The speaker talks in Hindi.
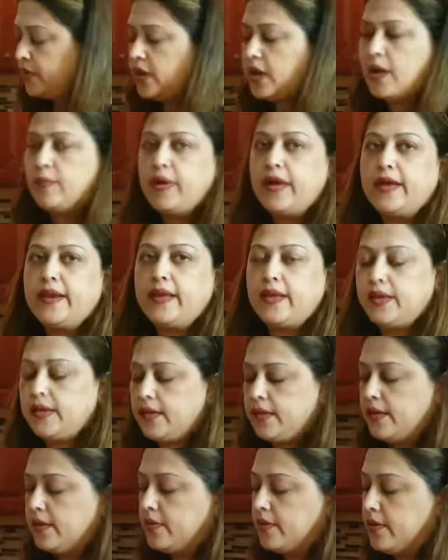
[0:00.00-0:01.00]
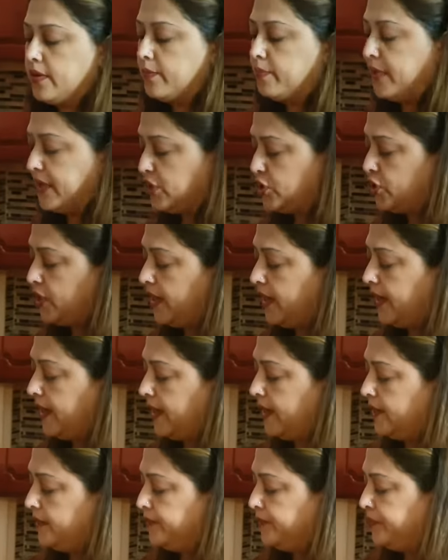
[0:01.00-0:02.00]
हमारे बच्चे
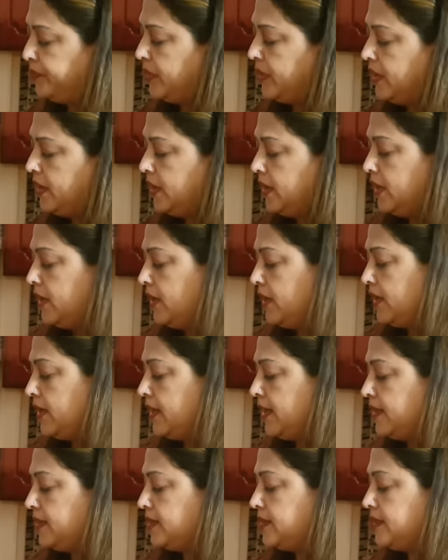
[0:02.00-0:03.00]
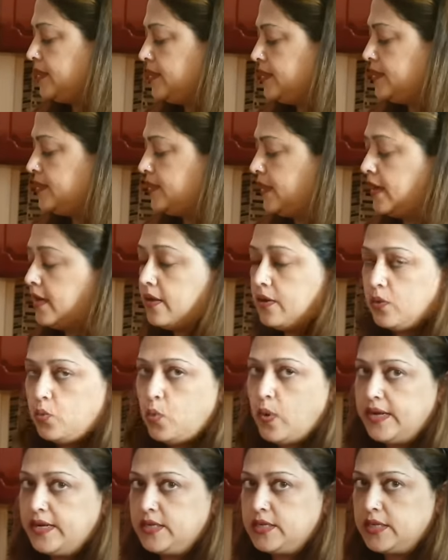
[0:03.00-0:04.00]
हैं ये दिस इज़
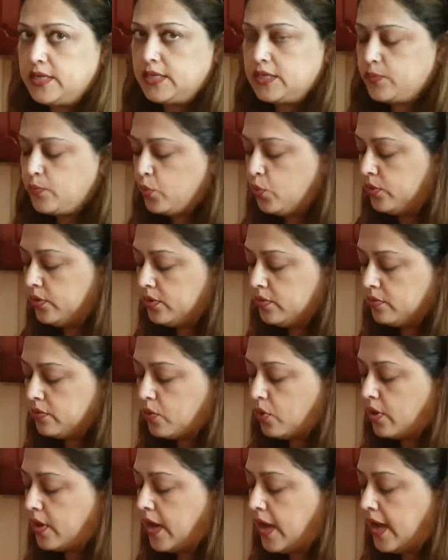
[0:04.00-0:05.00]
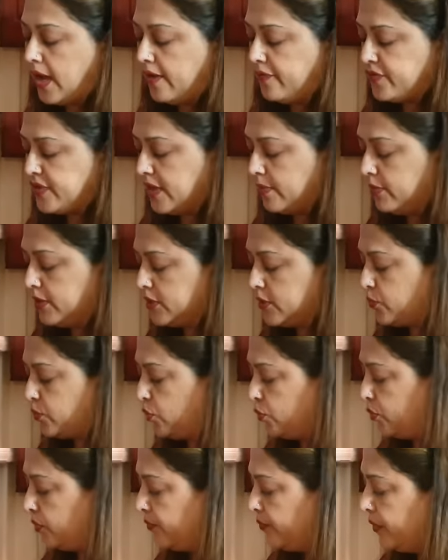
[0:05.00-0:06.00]
वन टीस्पून और हाफ़ टेबल
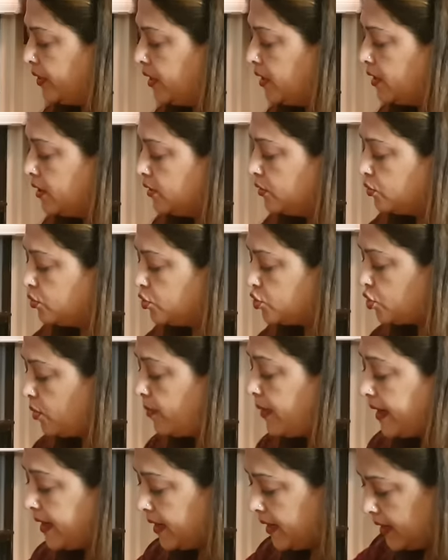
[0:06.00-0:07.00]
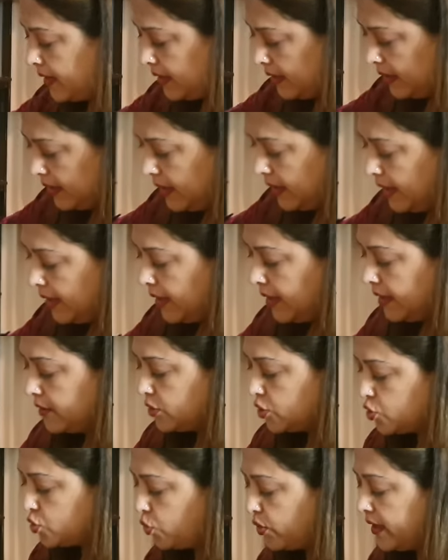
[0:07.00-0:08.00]
स्पून तो जो हमारे
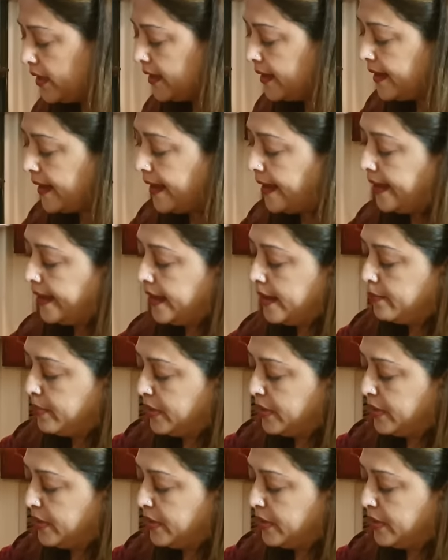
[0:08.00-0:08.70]
स्टूडेंट हैं